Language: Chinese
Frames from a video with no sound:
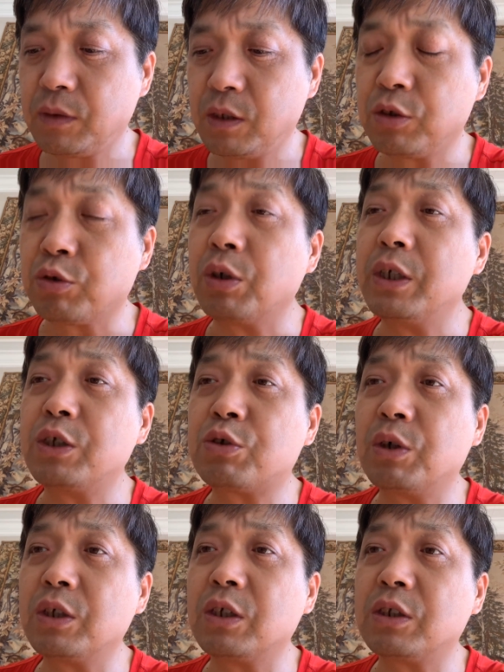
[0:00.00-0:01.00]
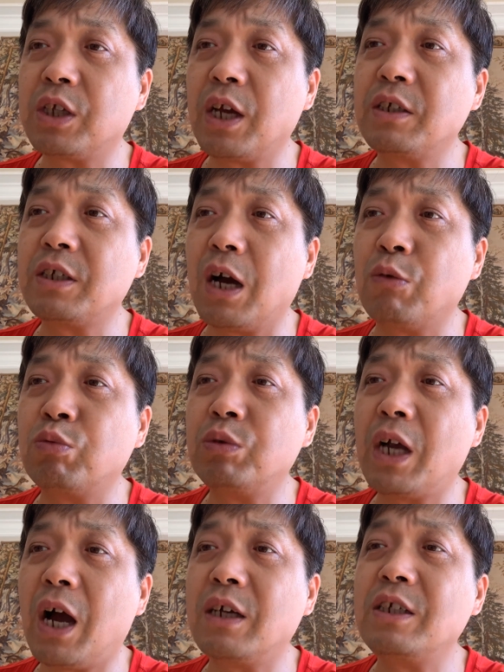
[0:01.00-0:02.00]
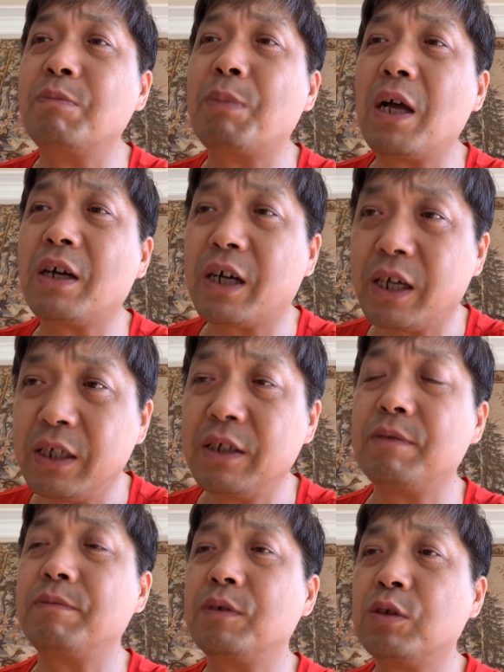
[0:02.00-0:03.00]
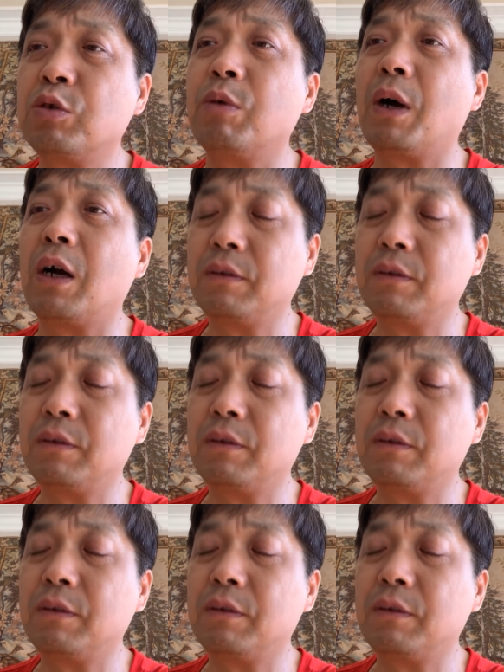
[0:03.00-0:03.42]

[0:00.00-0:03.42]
所以说呢，天下乌鸦一般黑，对吧？